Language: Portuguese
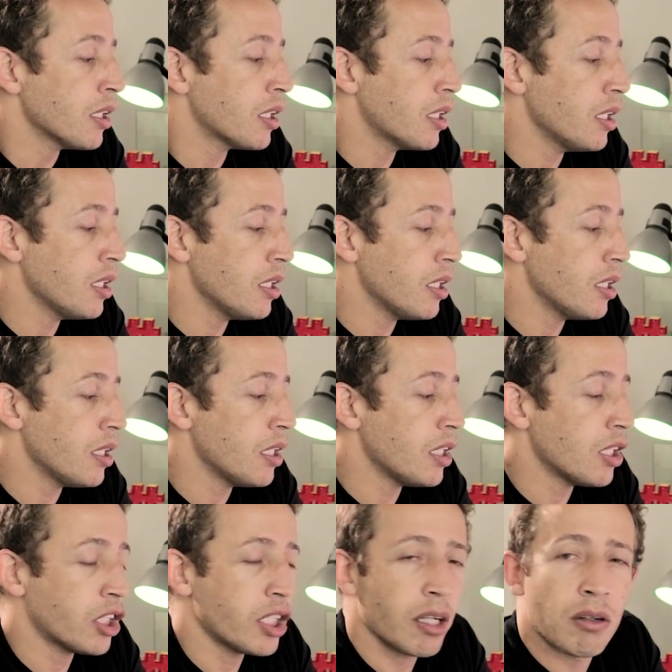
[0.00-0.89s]

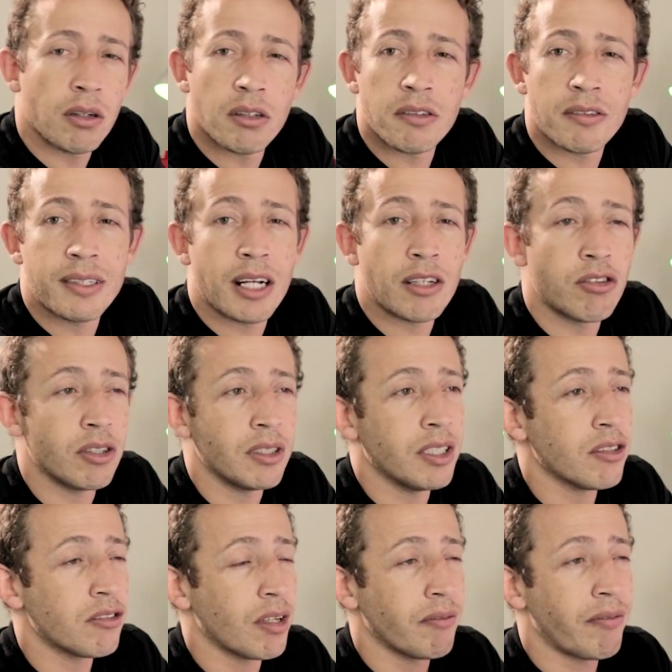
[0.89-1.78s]
que chegou nos Estados
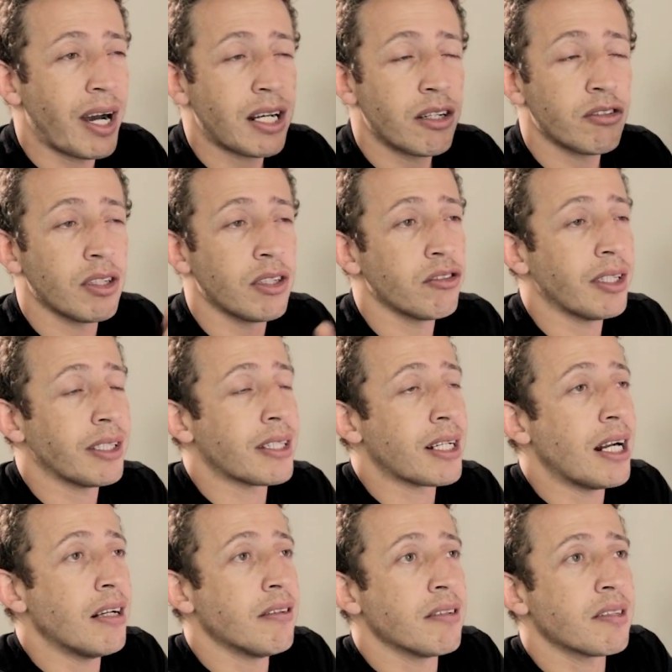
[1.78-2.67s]
Unidos há vários anos
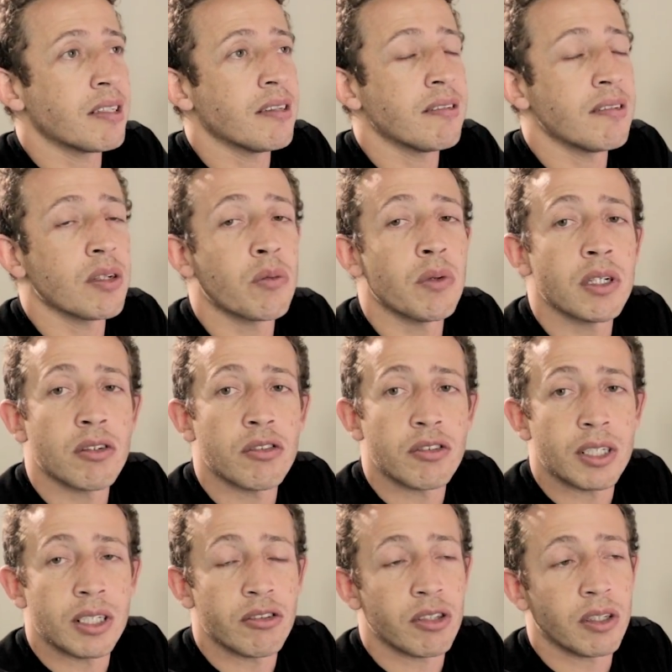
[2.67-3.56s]
atrás, esqueci
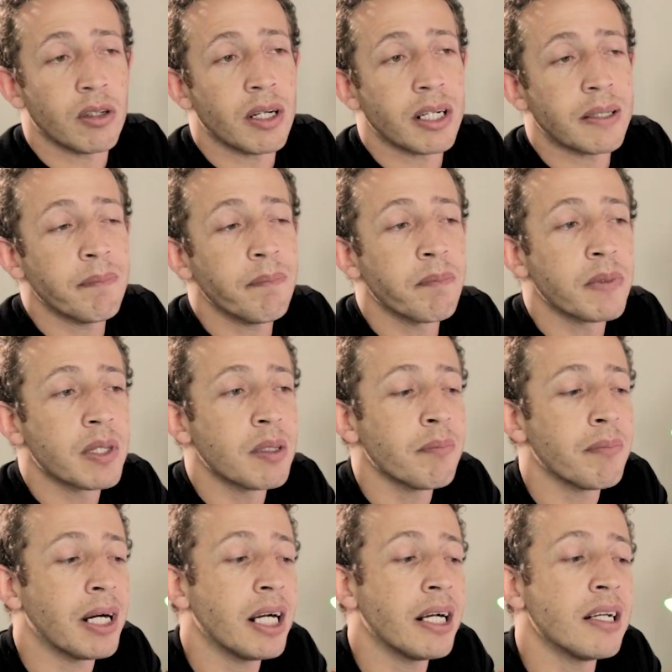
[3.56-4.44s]
quantos anos agora,
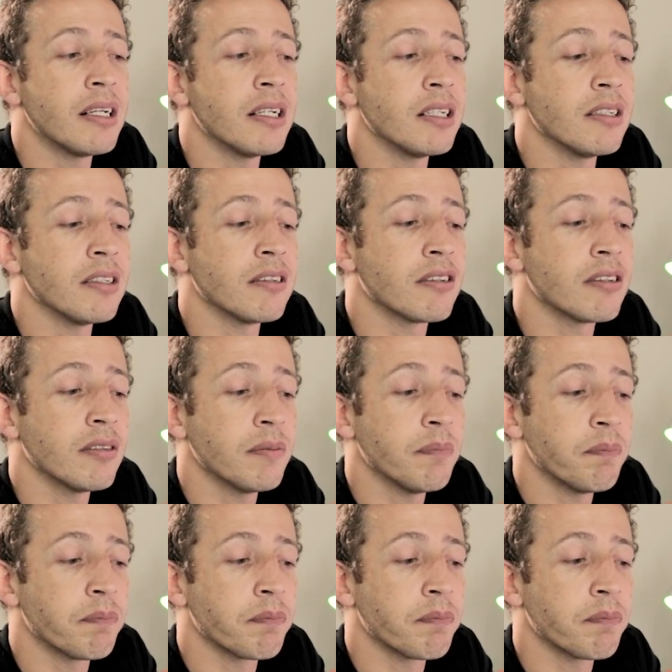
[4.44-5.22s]
mas